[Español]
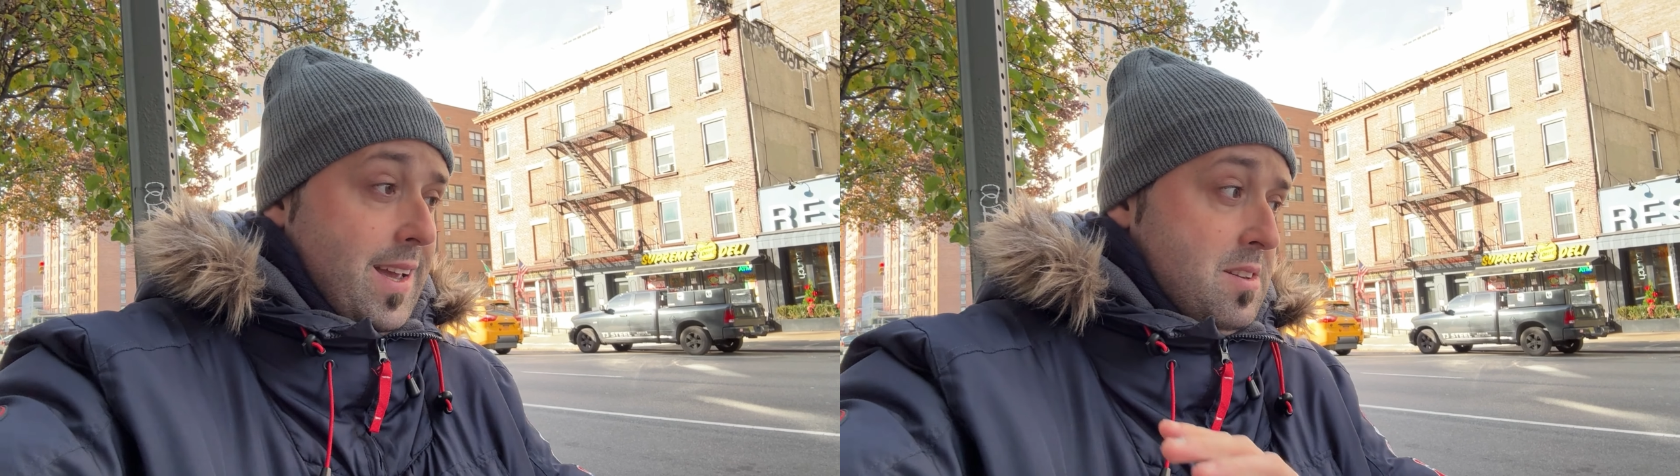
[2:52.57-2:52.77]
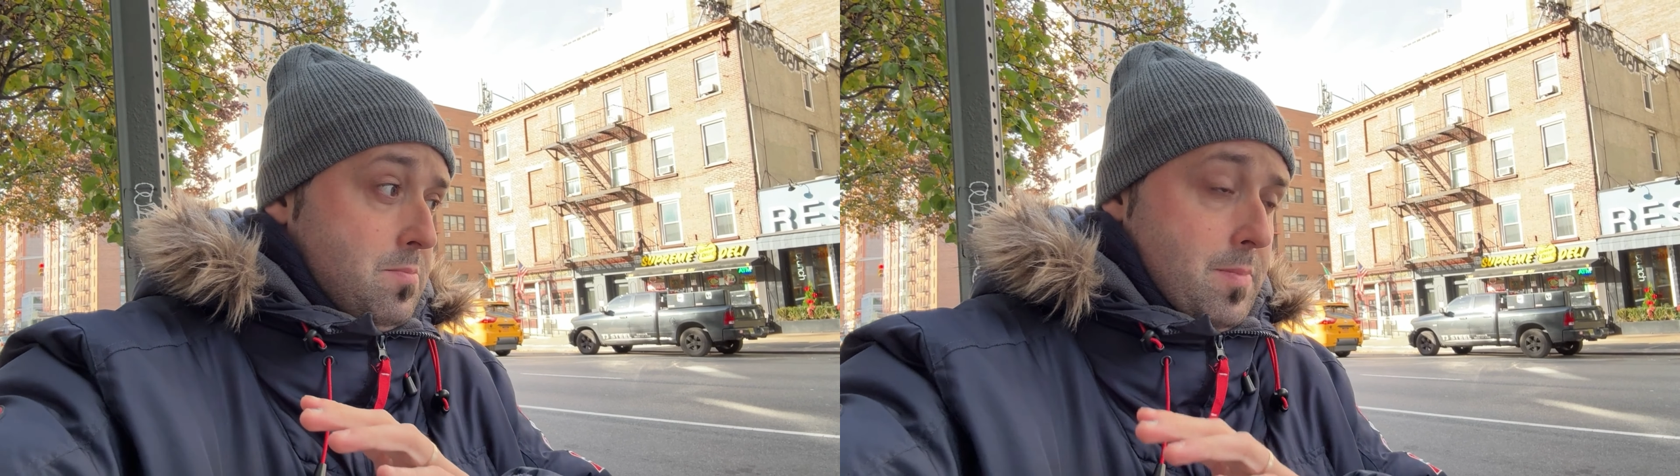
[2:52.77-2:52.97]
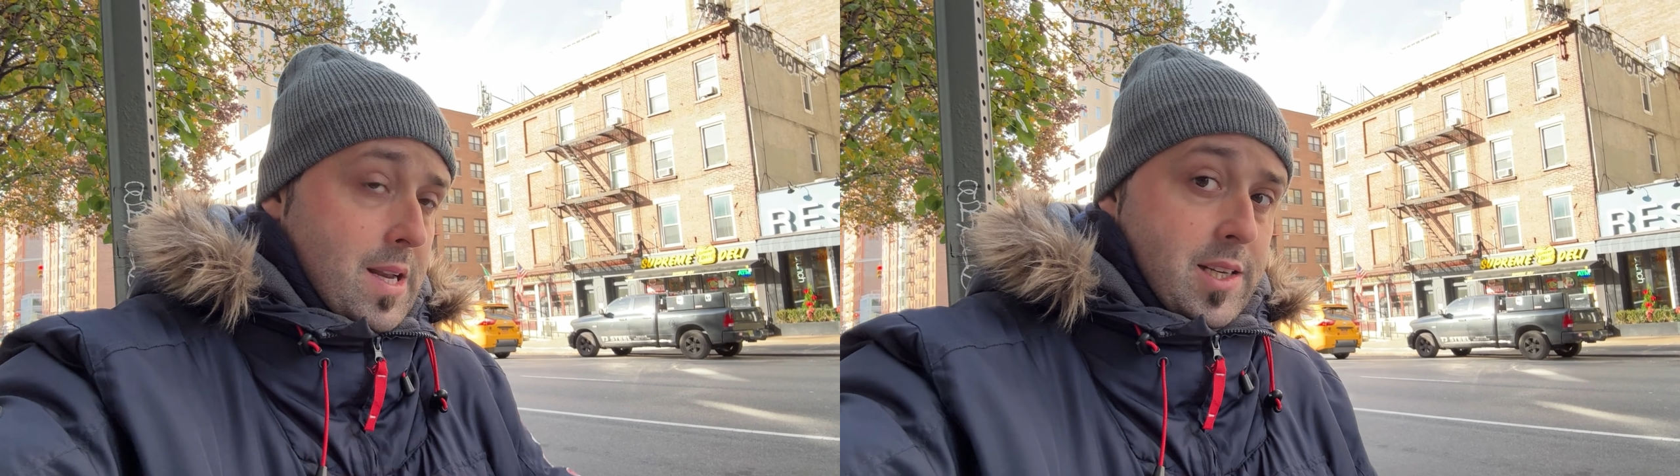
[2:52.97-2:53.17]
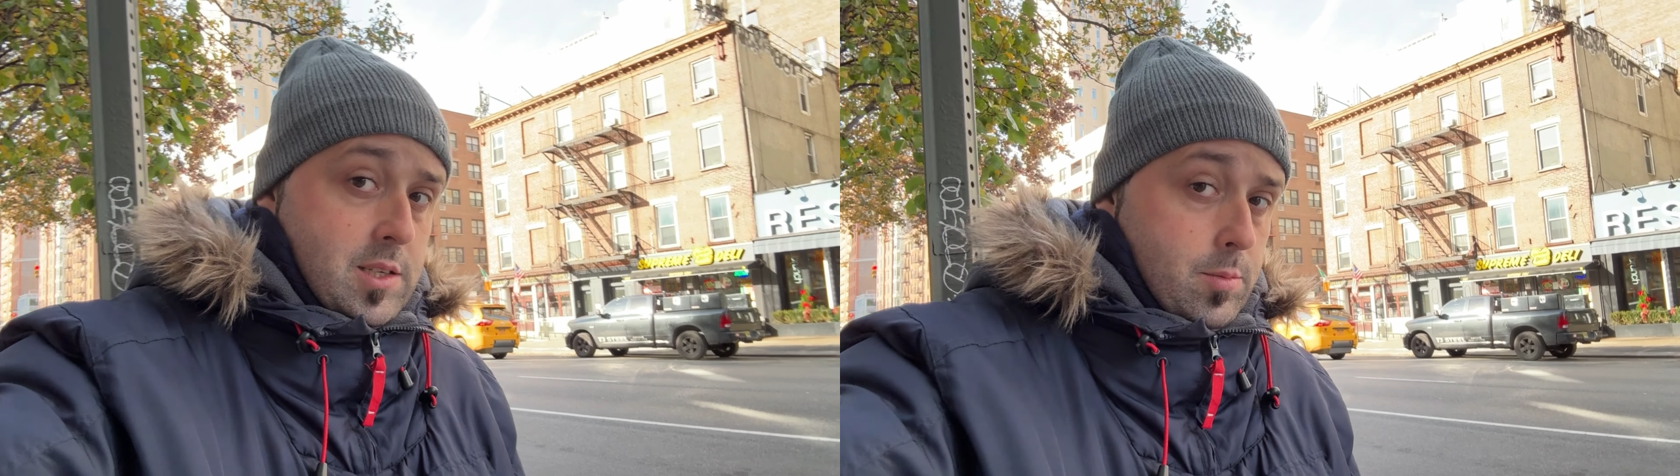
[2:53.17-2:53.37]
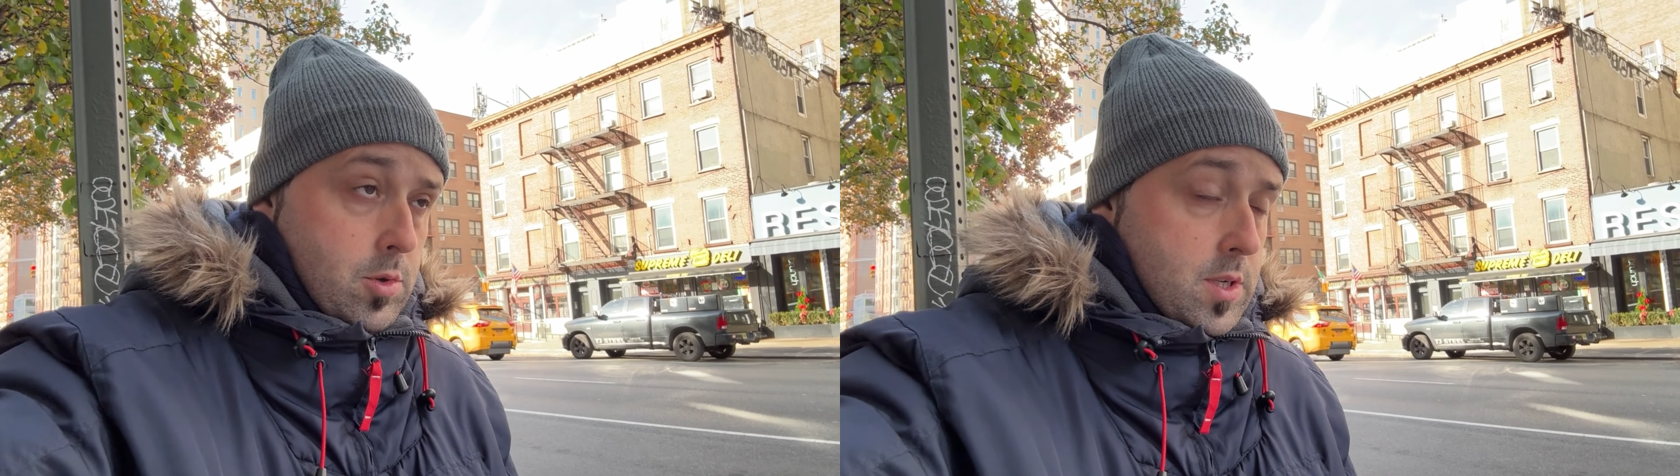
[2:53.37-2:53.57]
es
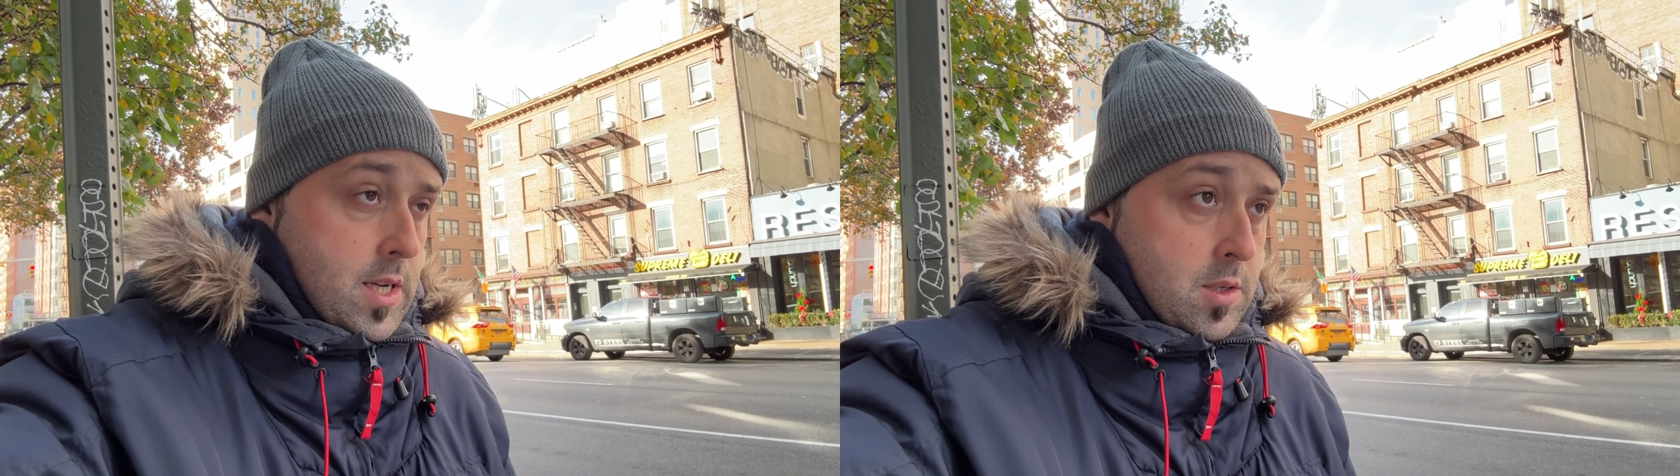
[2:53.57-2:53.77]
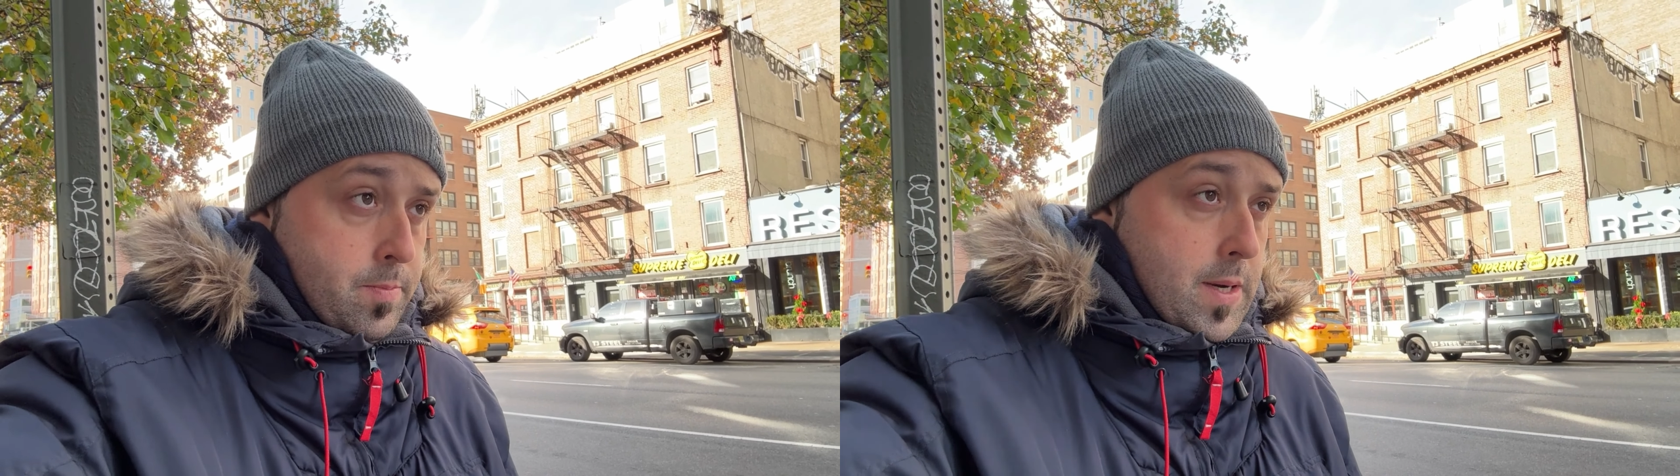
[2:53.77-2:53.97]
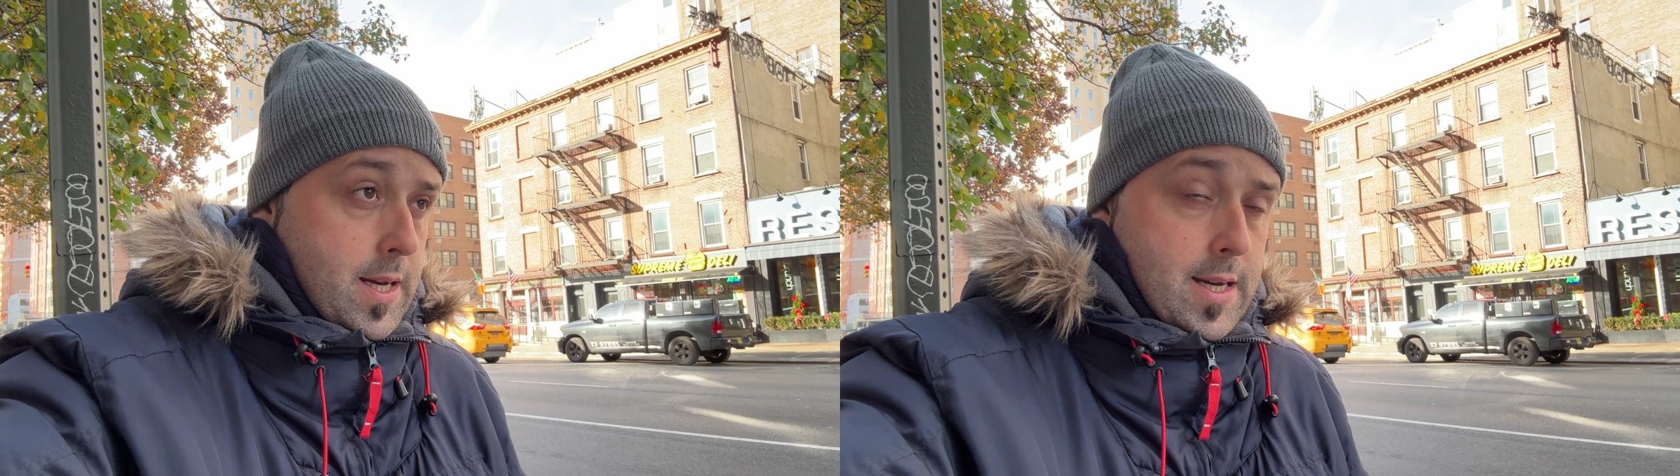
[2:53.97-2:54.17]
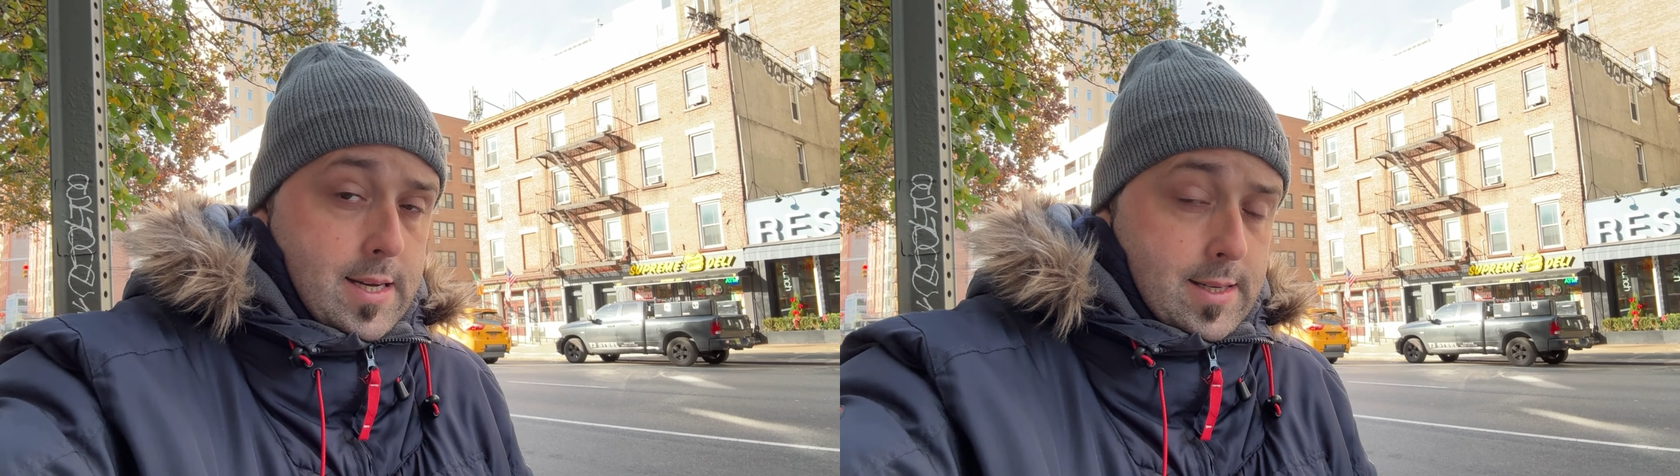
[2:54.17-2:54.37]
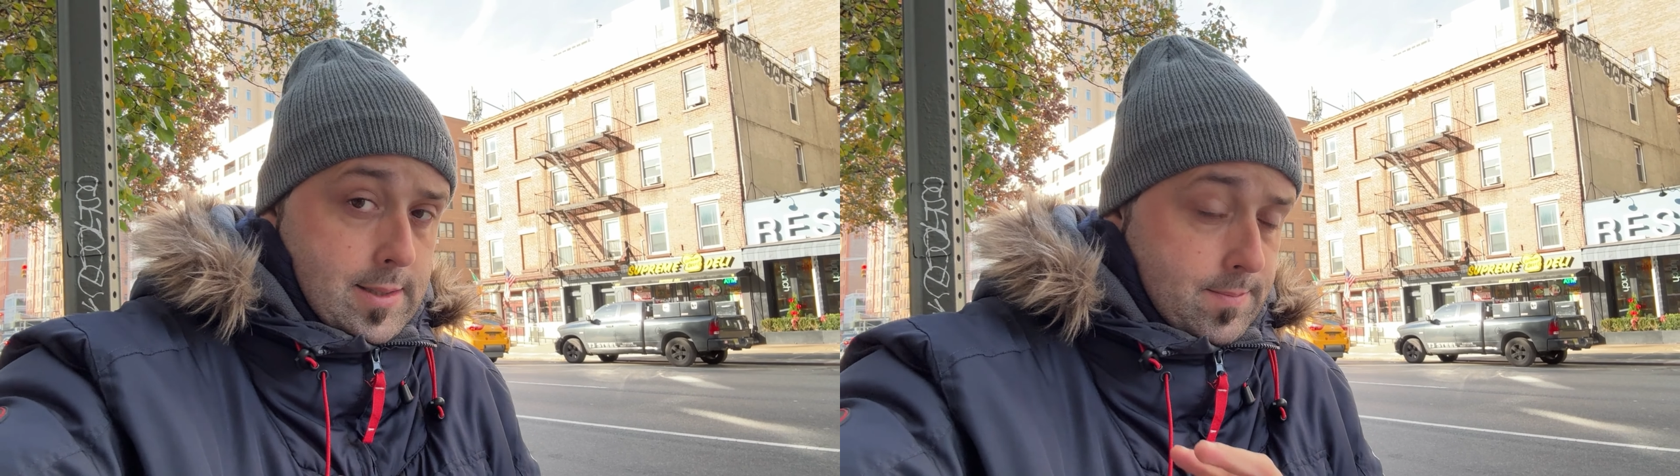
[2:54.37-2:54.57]
malísimo, o sea, es
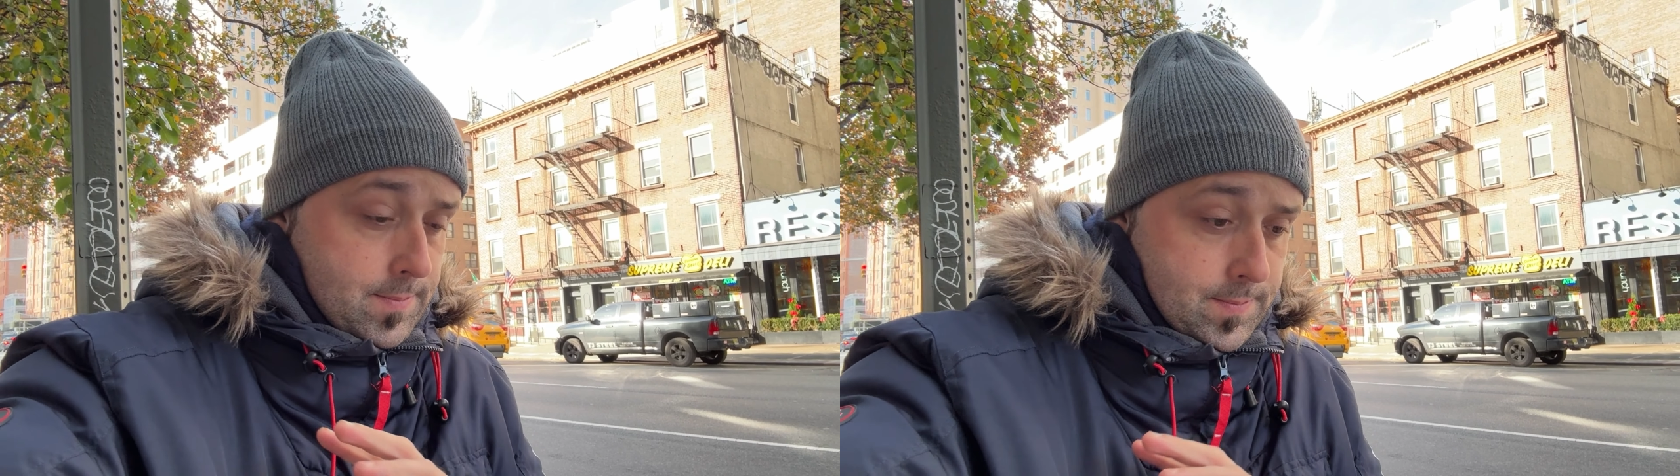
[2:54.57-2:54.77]
para